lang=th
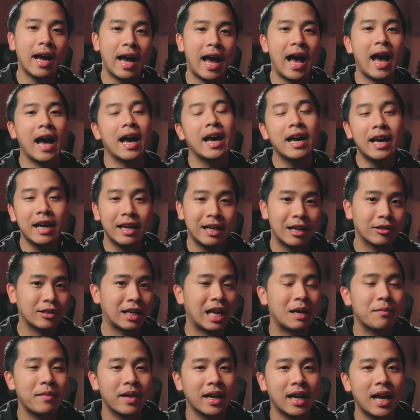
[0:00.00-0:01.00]
อ่ะเรา
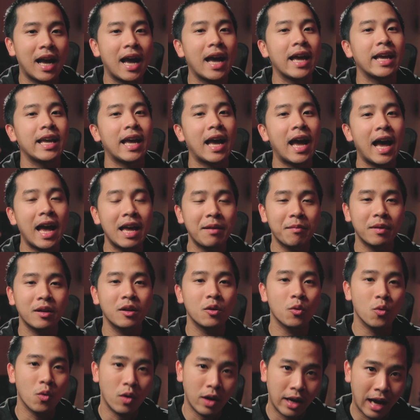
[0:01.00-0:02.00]
จะทำยังไงให้มั
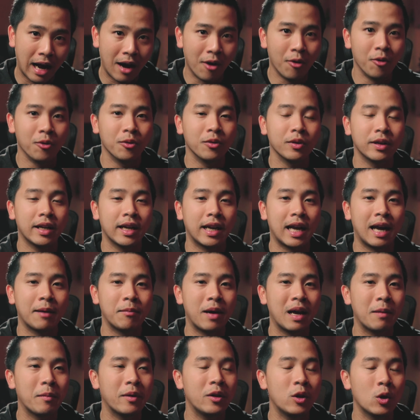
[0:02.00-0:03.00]
นดูเก่านะครั
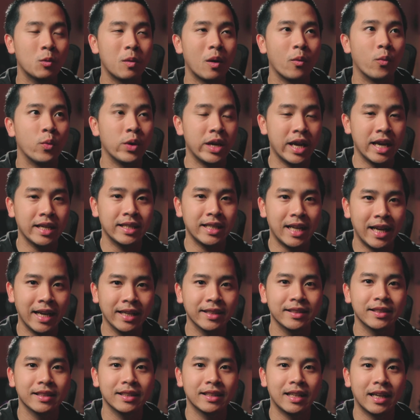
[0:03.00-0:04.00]
บให้มันดูแบบ
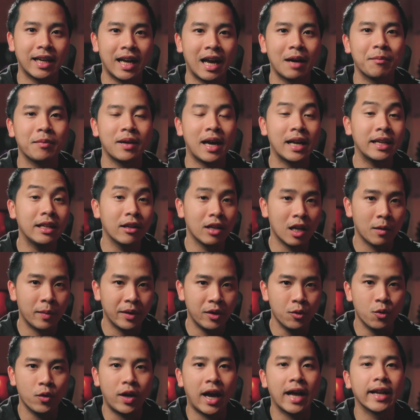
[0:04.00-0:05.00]
VHS นะครับงั้นเดี๋ยวเรา
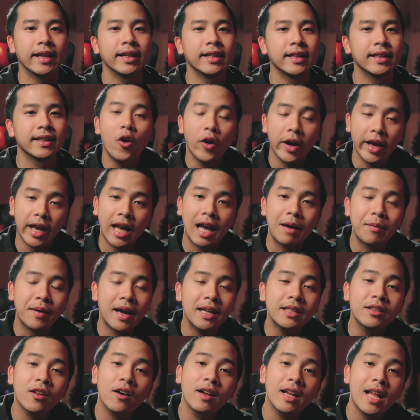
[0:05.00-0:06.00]
ไปดูกันโอเคครับ
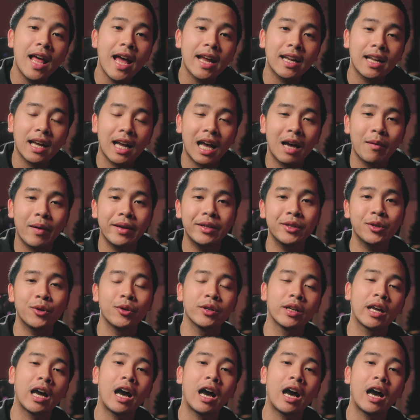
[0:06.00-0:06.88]
ขั้นตอนแรกนะครับ ให้ทุกคน